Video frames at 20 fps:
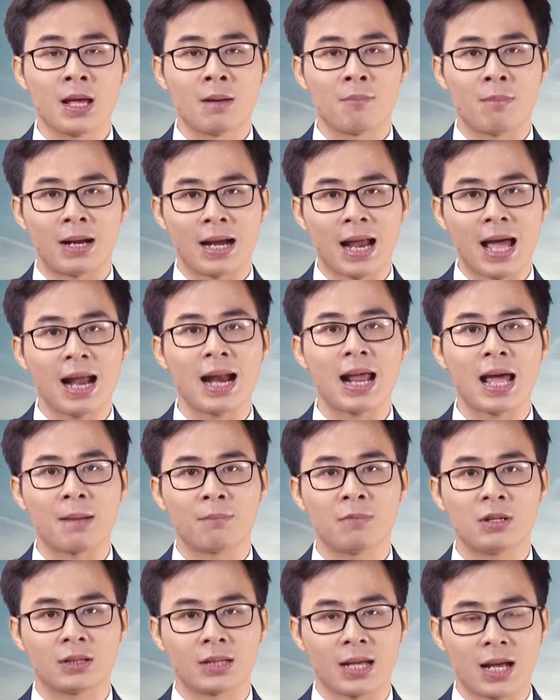mà đã
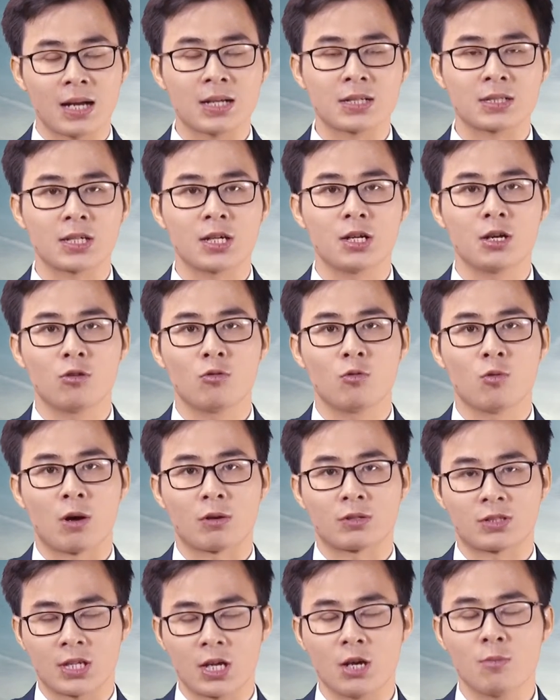làm được ten sale
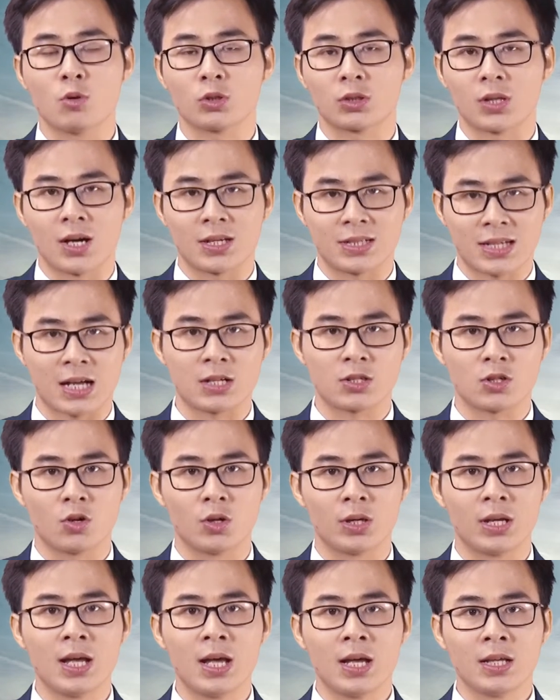hoặc sale một thời gian
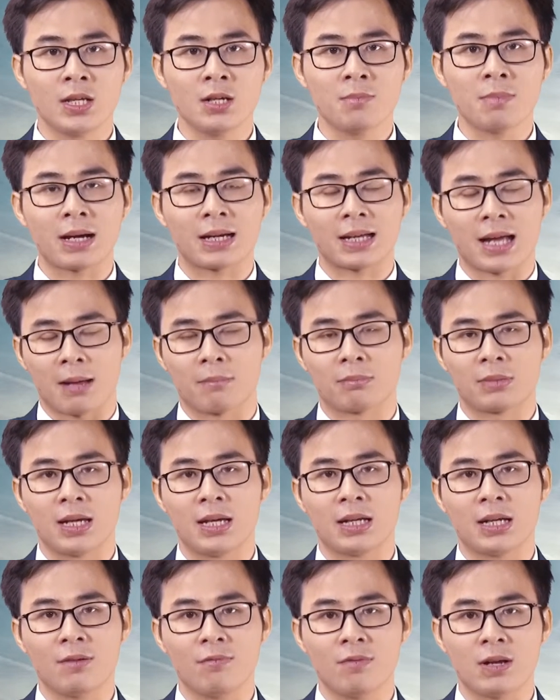rồi nhưng bạn cảm
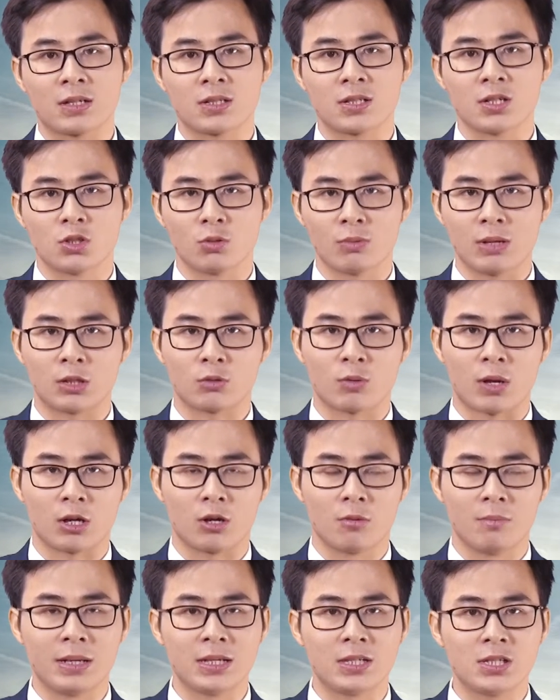thấy cái việc sử dụng điện thoại
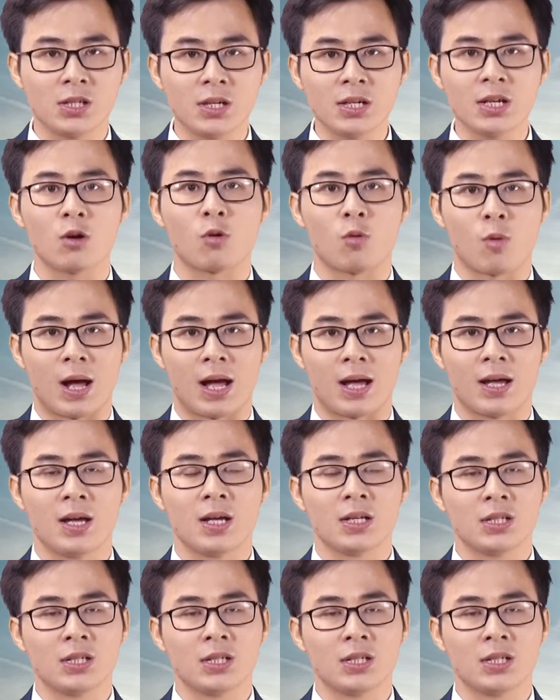của mình chưa hiệu quả